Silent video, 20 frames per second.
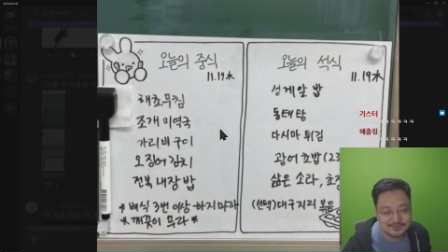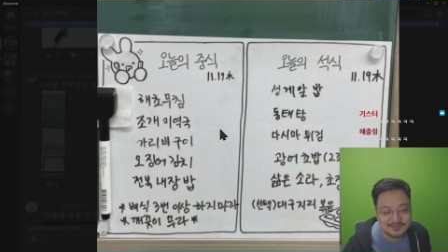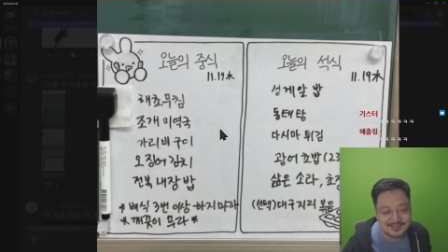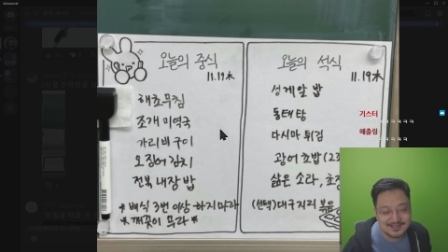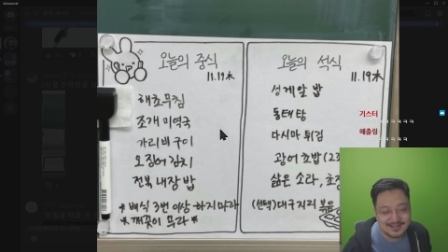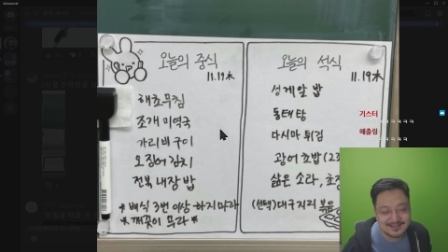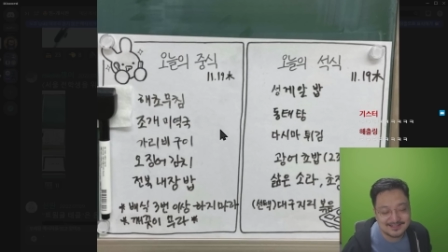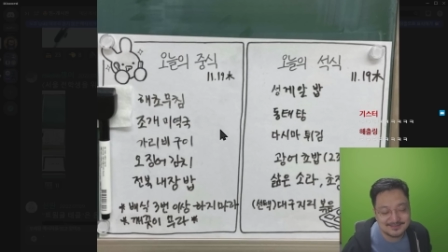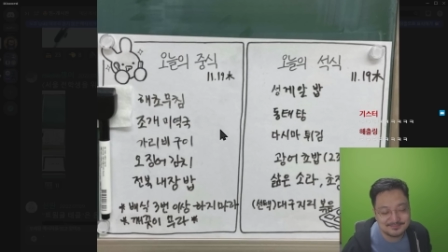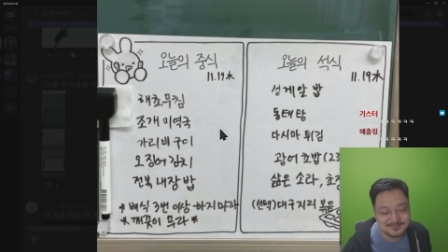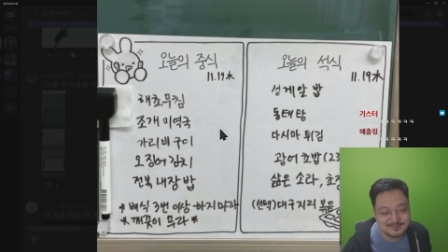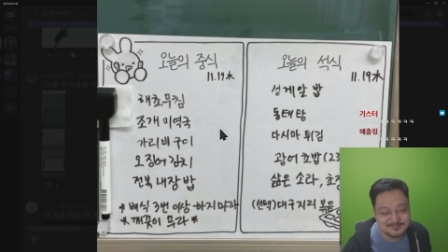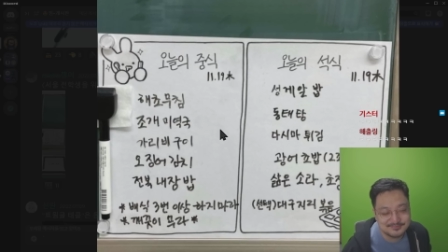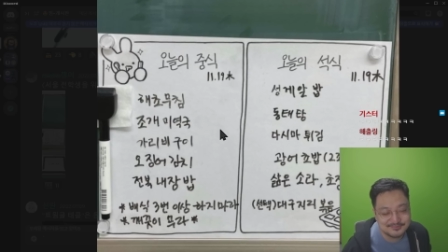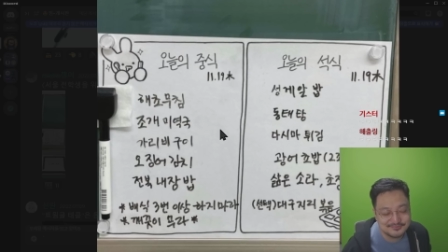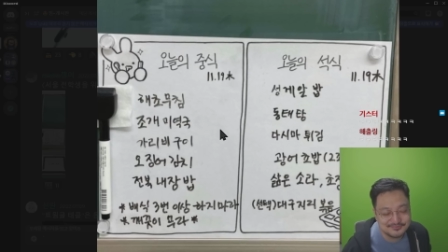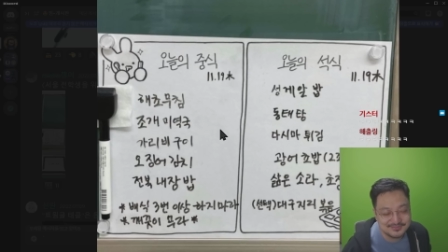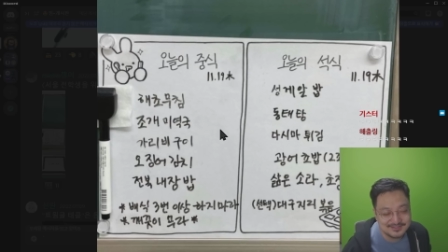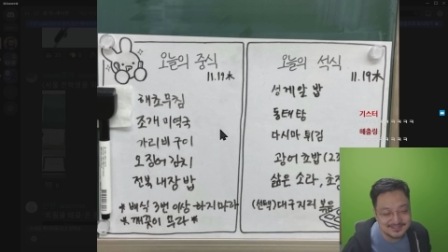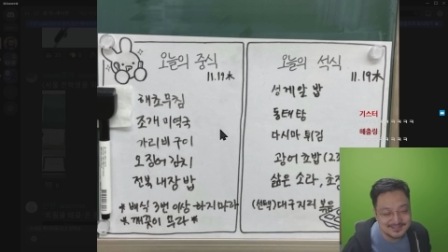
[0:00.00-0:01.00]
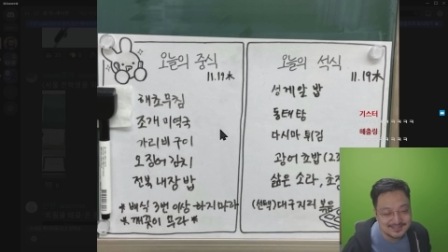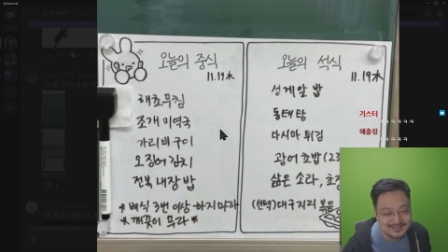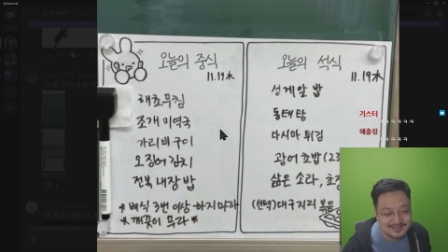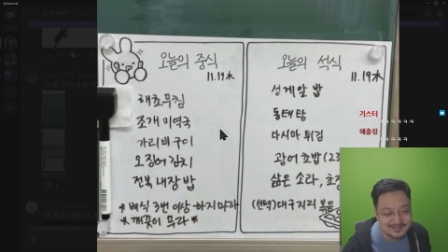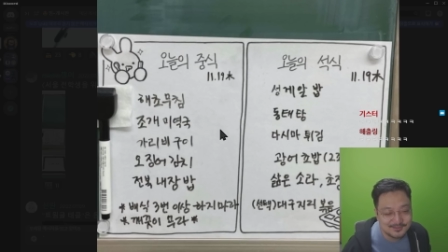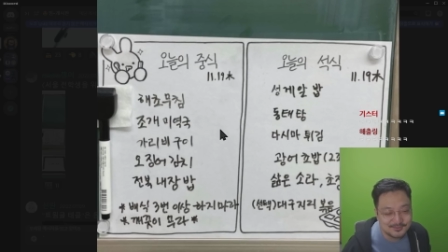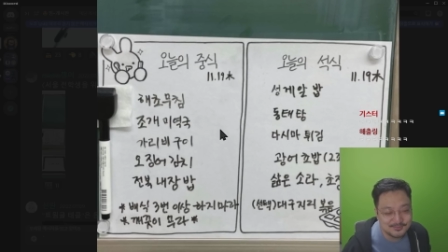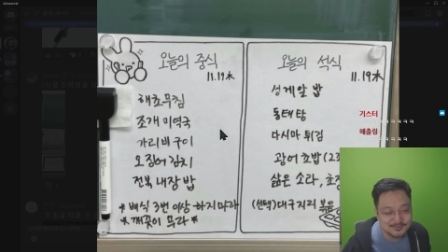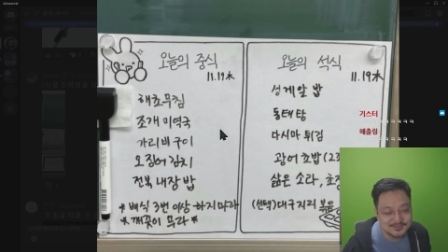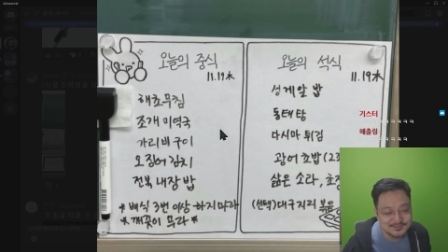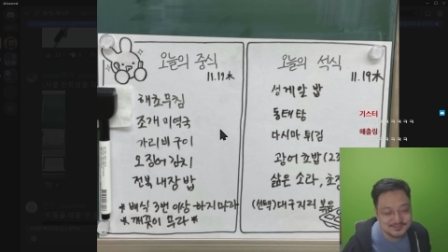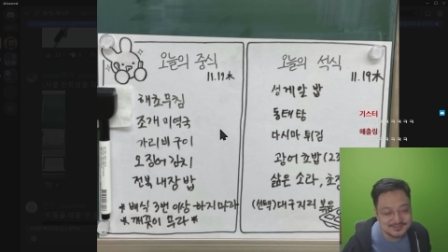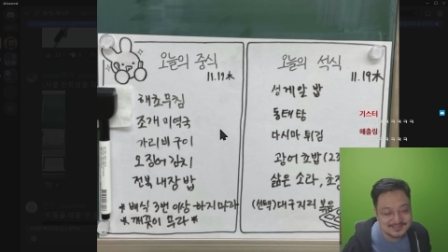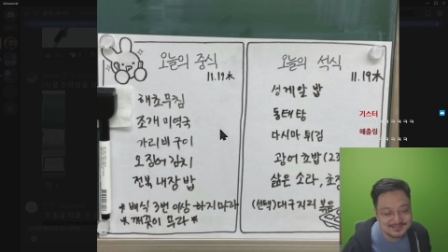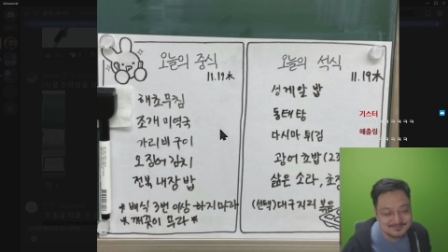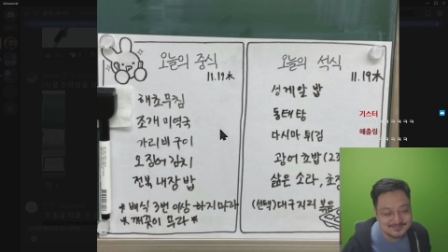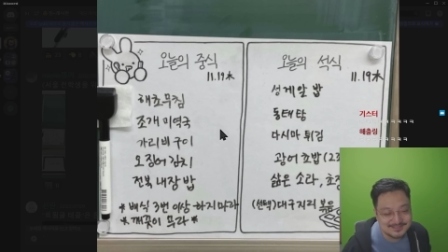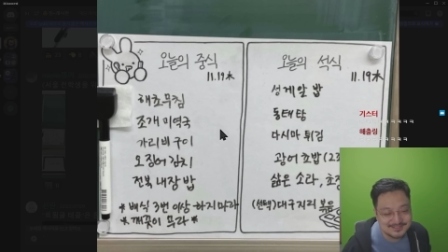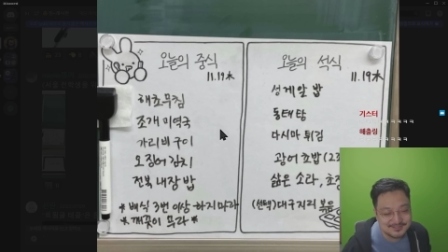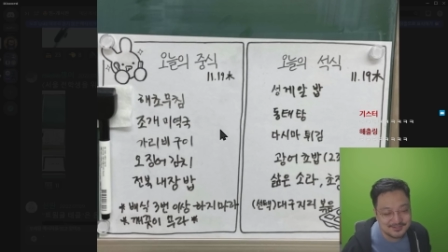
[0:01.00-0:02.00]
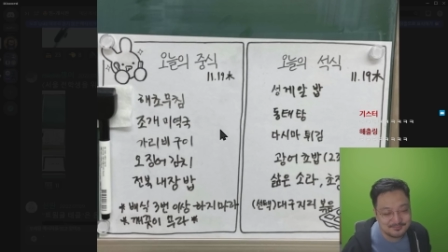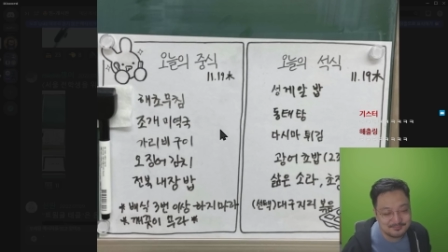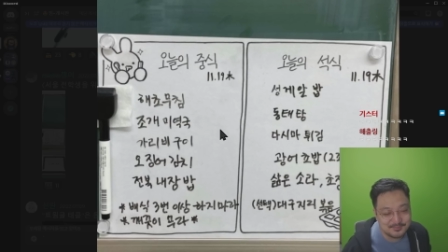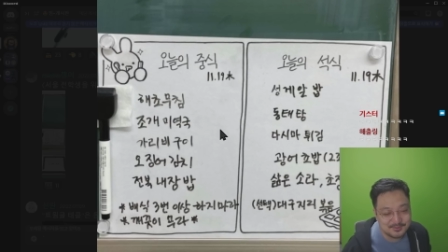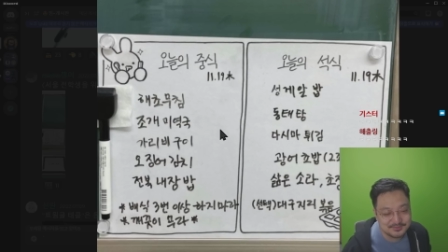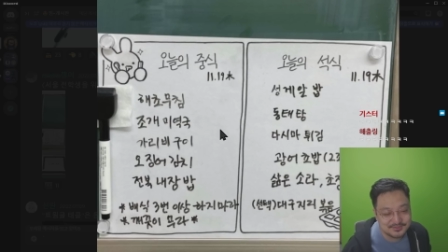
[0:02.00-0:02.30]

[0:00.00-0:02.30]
가라비구이 오징어김치 전복